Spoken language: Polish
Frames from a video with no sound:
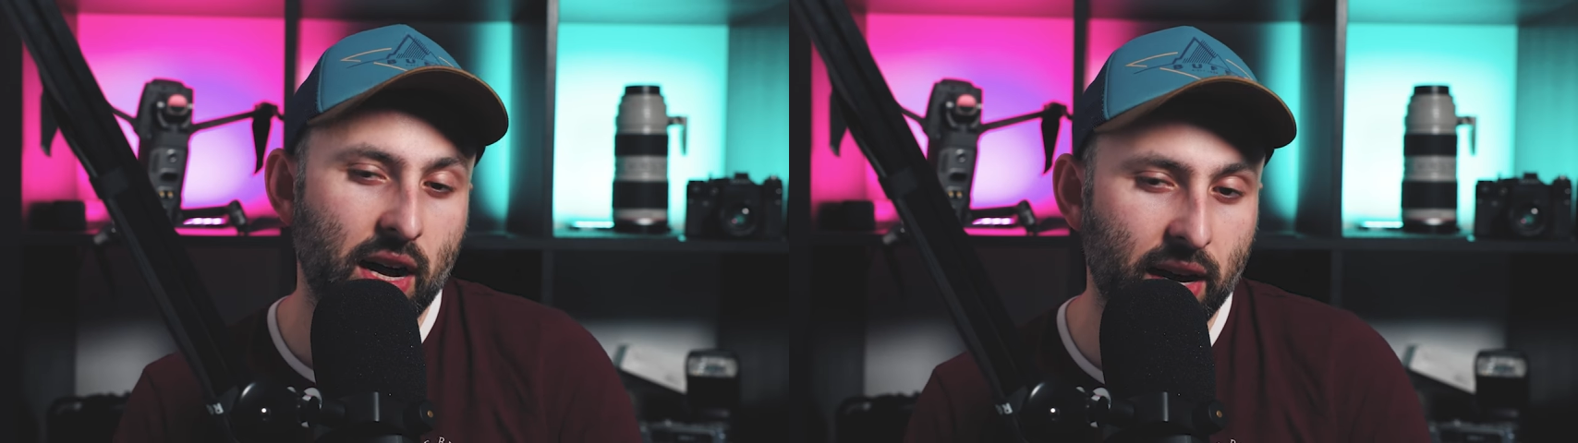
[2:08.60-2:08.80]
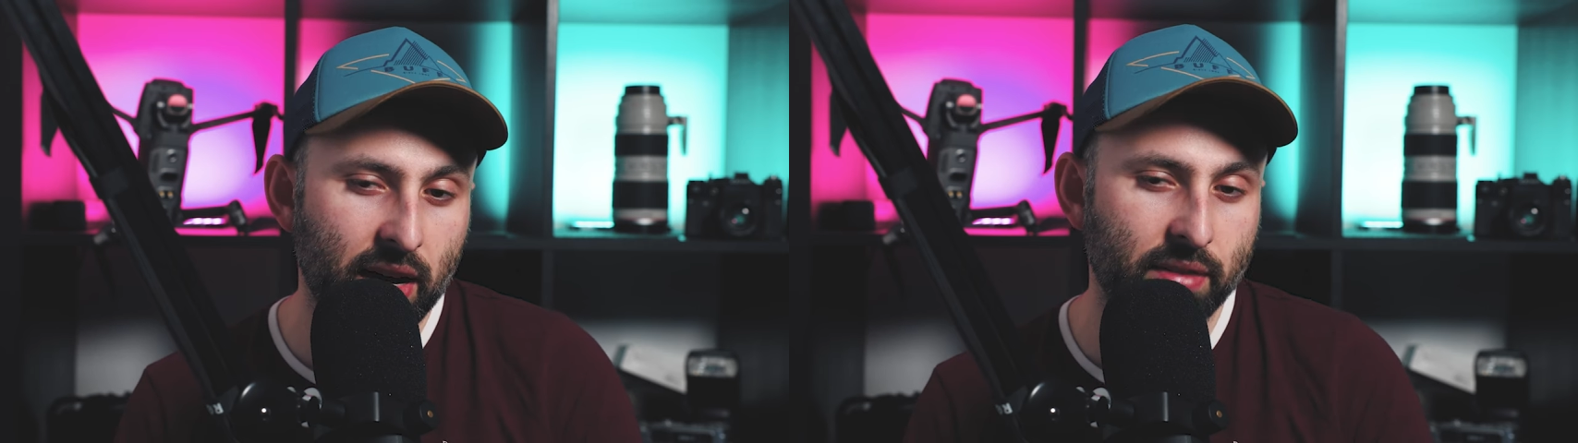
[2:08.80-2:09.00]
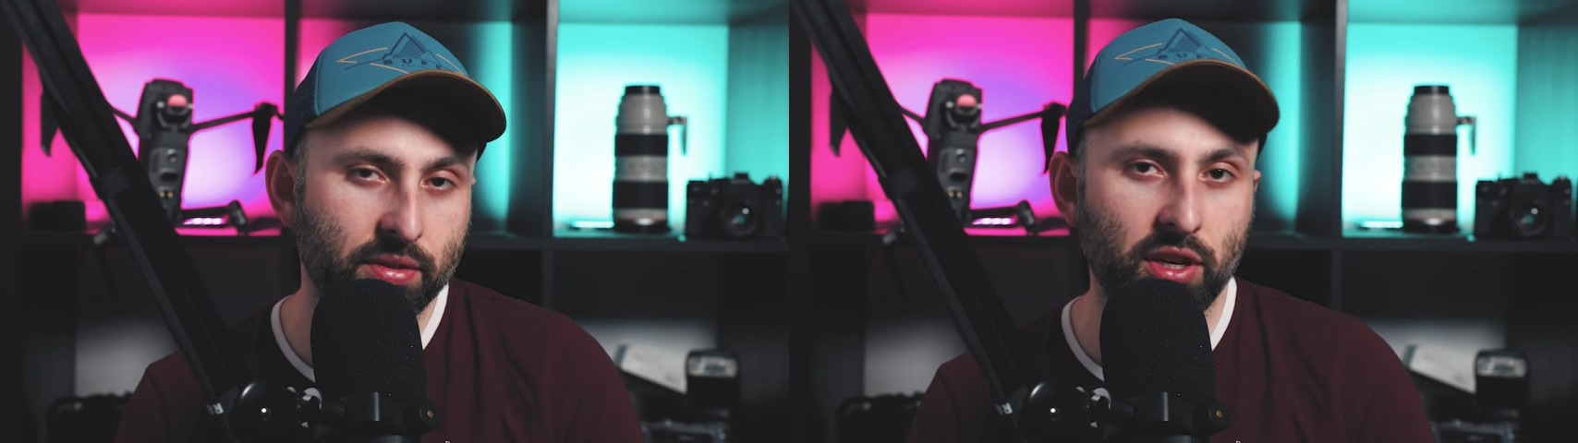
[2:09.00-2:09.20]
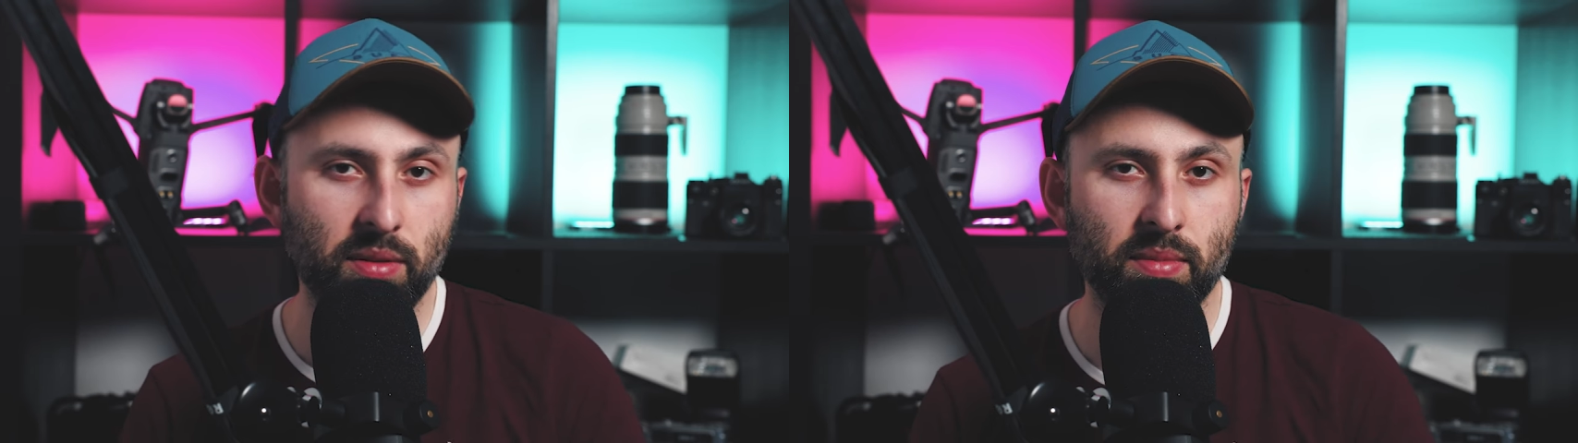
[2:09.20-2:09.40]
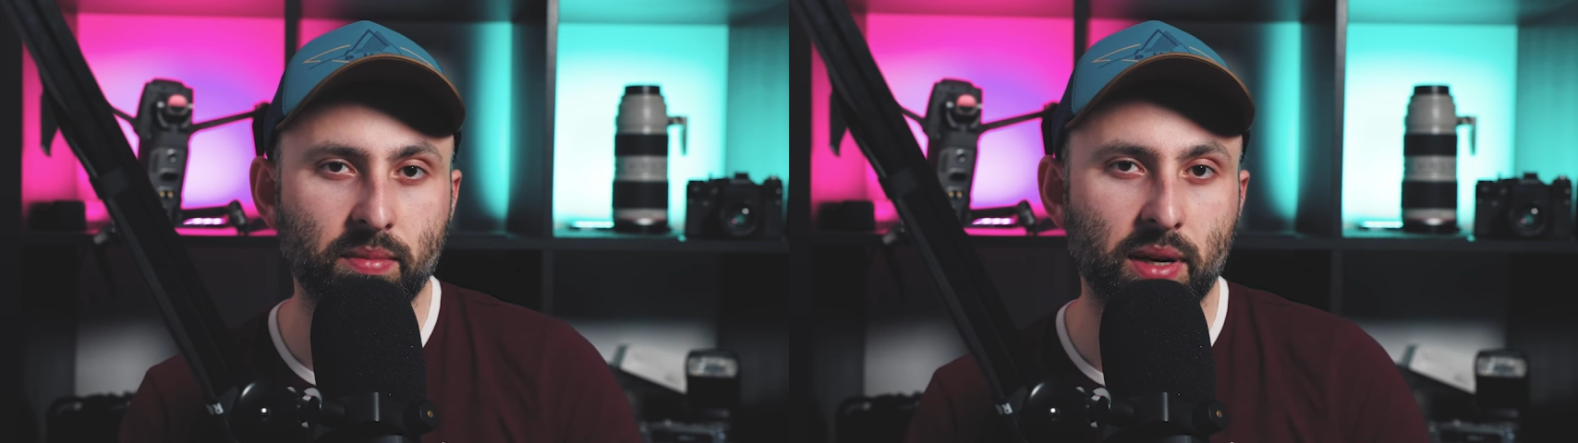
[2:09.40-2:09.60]
a w
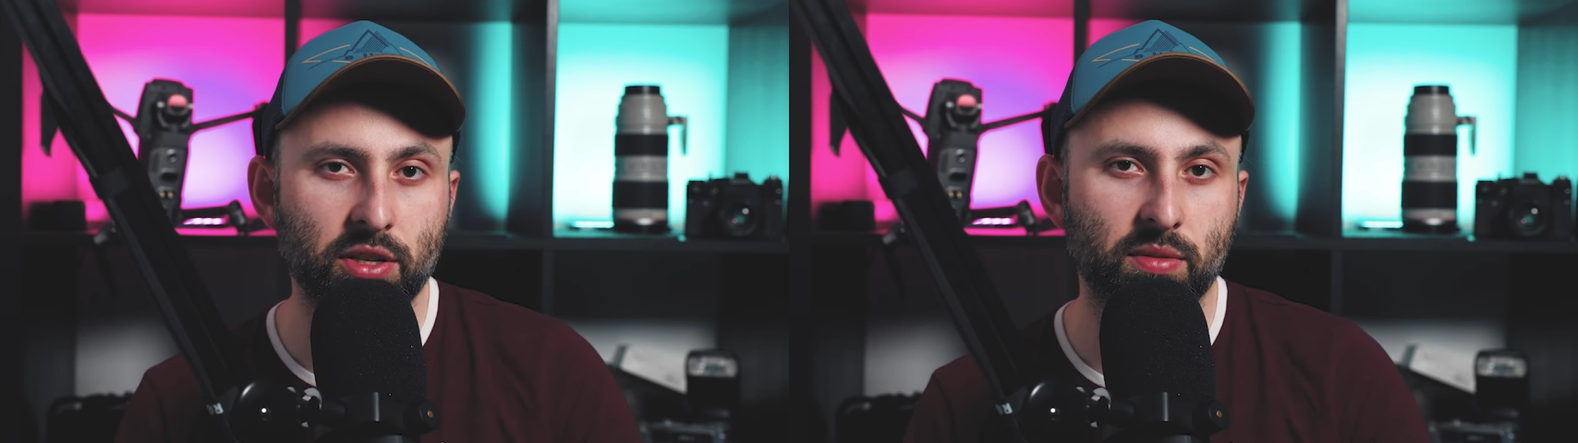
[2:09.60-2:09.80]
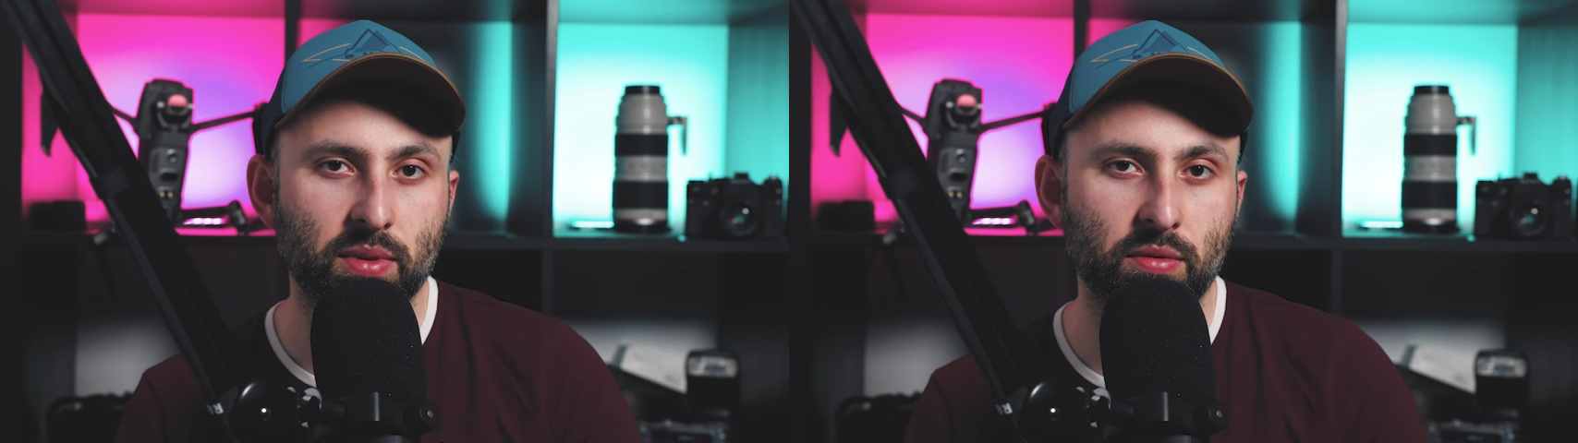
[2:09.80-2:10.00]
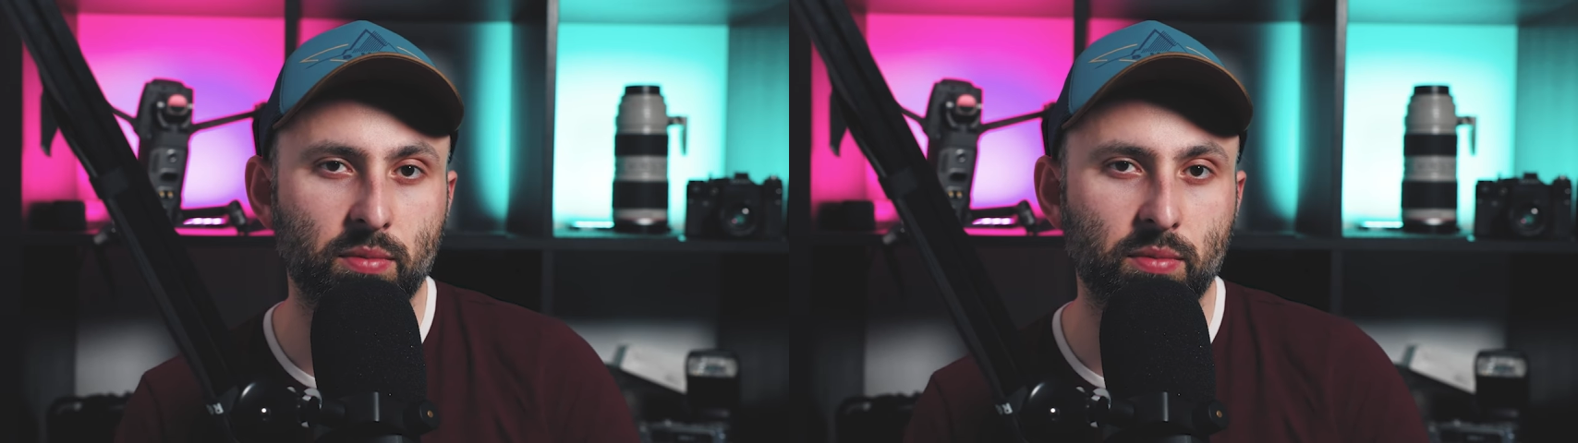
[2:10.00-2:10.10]
nim będzie